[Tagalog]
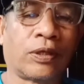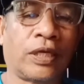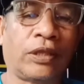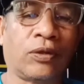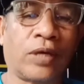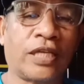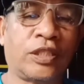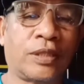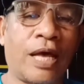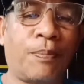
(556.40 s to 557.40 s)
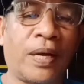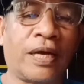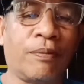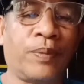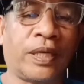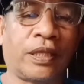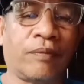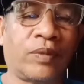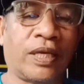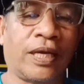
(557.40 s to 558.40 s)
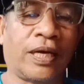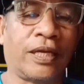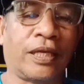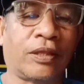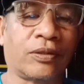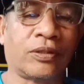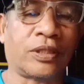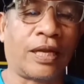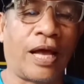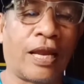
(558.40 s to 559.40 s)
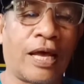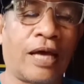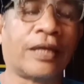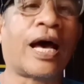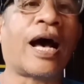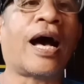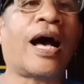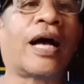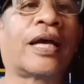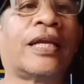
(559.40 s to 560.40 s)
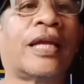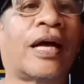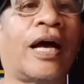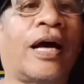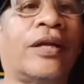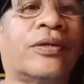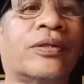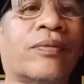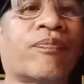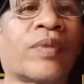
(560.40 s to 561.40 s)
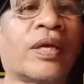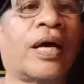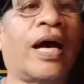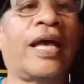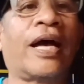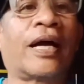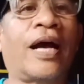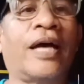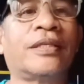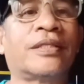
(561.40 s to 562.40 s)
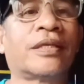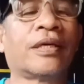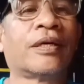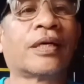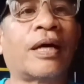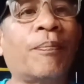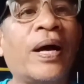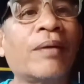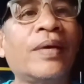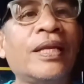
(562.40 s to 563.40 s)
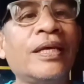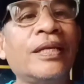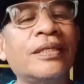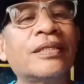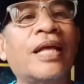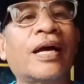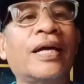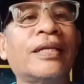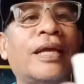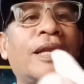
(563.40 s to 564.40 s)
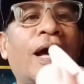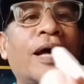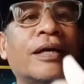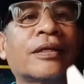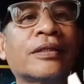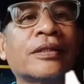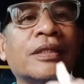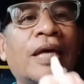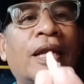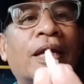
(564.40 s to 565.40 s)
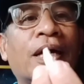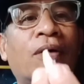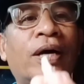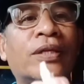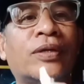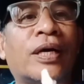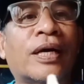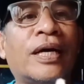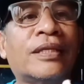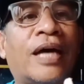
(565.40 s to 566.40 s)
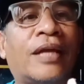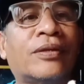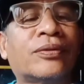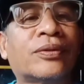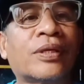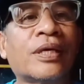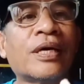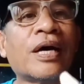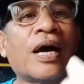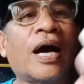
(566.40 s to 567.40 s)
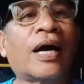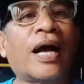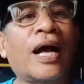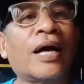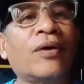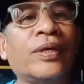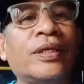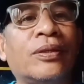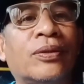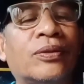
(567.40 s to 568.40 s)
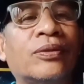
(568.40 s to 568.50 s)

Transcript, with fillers: Ito guys, napaka-effective talaga nito sa nala, nahangin na ano. Ayan guys, kapag malinis na ganyan na, kaya nagawa nyo ng ganyan, ang gagawin nyo,